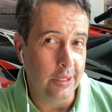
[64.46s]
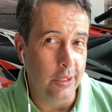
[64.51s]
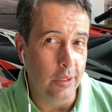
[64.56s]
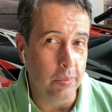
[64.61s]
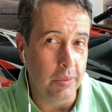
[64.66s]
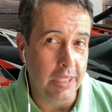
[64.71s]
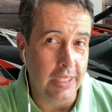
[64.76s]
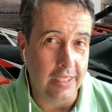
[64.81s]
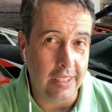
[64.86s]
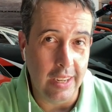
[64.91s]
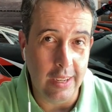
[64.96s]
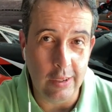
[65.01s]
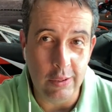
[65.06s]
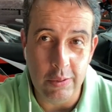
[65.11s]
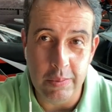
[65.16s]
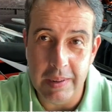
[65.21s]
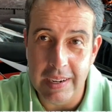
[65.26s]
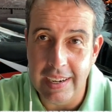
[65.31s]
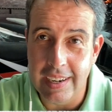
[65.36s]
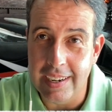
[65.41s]
de mim tem
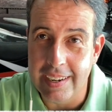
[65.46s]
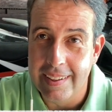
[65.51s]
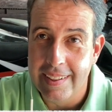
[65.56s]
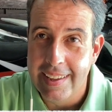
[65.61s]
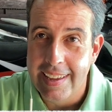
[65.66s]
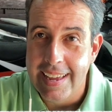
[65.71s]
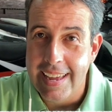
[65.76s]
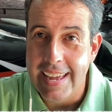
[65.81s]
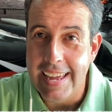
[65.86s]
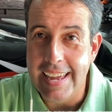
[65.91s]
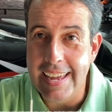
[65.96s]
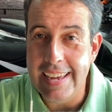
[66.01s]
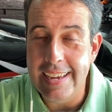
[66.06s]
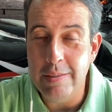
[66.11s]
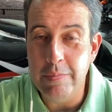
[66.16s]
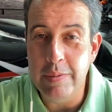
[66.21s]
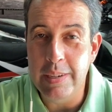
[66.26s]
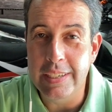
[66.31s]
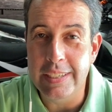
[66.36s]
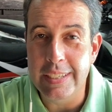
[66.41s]
uma
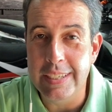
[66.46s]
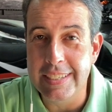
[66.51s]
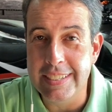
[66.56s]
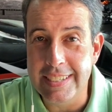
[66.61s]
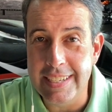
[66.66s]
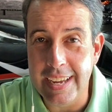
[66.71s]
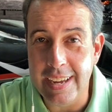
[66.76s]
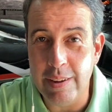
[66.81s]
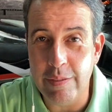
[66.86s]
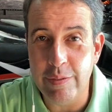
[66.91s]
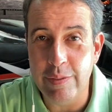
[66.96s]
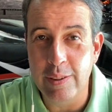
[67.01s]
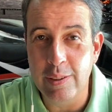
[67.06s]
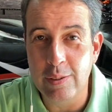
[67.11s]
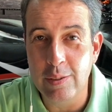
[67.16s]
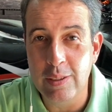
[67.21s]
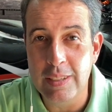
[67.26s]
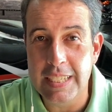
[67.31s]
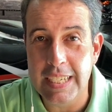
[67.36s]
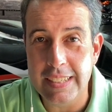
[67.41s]
MXF
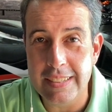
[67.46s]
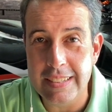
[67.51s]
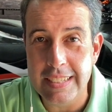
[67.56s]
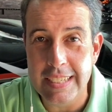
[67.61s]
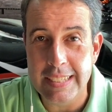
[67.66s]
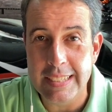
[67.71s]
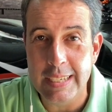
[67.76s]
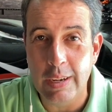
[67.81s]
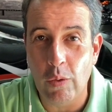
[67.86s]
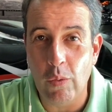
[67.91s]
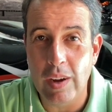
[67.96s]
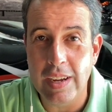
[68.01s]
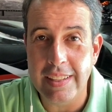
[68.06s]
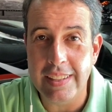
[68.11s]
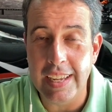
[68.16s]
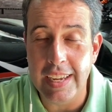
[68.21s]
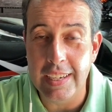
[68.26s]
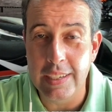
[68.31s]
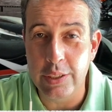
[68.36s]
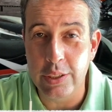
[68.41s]

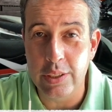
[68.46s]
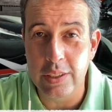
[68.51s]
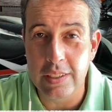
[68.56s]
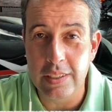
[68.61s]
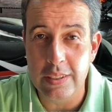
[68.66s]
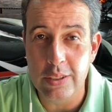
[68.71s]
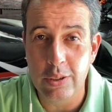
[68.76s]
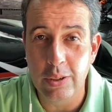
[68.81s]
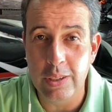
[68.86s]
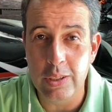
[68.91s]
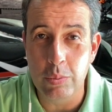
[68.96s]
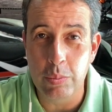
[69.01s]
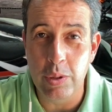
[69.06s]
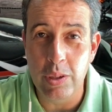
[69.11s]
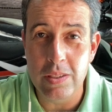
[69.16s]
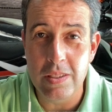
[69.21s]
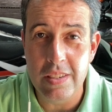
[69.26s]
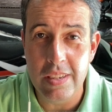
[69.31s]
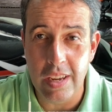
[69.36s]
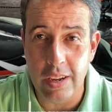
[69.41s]
250 RX
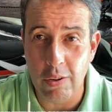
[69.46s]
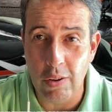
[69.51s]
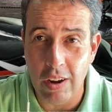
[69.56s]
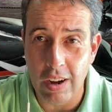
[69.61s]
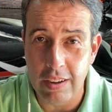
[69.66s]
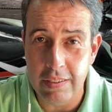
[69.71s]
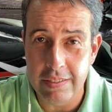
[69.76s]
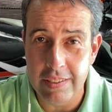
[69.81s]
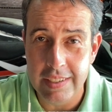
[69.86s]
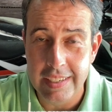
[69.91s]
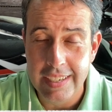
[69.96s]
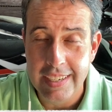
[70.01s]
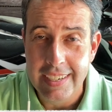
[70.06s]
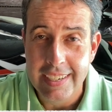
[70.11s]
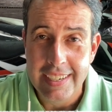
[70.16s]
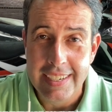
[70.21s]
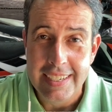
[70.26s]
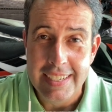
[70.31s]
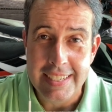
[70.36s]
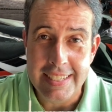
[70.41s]
2019
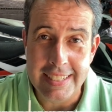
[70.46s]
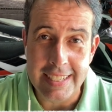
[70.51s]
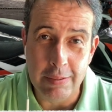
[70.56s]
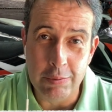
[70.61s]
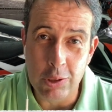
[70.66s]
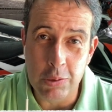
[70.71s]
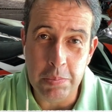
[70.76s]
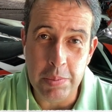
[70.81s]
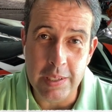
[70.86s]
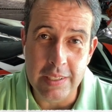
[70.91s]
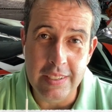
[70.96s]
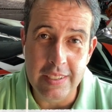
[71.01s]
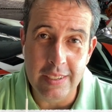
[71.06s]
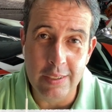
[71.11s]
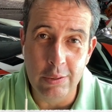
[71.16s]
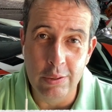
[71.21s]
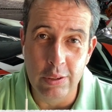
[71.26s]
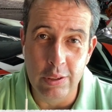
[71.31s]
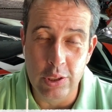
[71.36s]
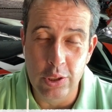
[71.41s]
Estamos
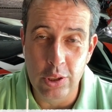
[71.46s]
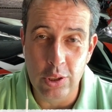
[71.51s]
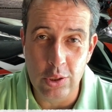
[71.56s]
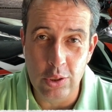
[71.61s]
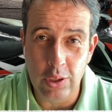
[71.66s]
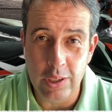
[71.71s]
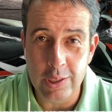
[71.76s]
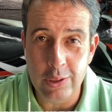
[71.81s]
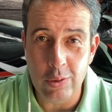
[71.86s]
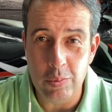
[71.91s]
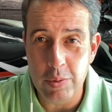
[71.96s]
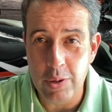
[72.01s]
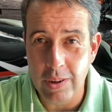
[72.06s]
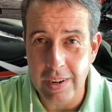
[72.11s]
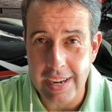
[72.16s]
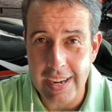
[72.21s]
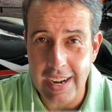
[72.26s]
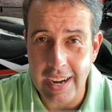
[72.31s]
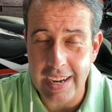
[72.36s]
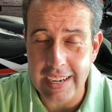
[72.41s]
pedindo 18 mil
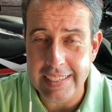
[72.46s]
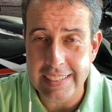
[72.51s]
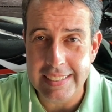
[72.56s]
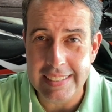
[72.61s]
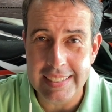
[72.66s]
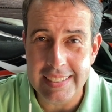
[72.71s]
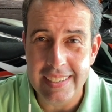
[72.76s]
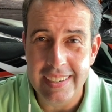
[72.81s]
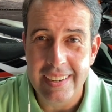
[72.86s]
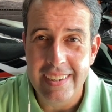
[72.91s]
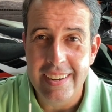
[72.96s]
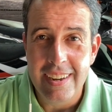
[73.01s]
reais.